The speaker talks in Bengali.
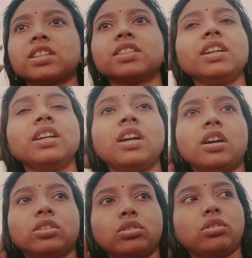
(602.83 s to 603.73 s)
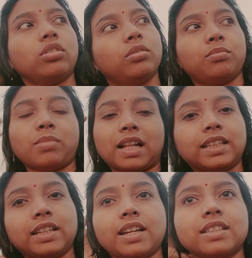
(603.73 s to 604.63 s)
করেছি তো
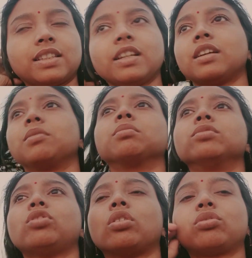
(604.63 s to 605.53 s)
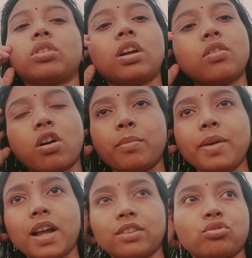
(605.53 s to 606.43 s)
মাথাটা আজকে যন্ত্রণাও হবে
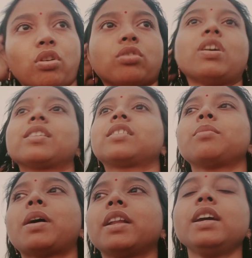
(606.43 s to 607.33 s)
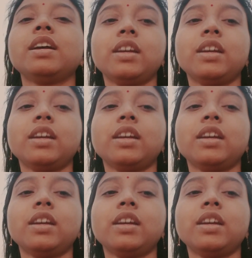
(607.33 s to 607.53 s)
আর জ্বরও আসতে পারে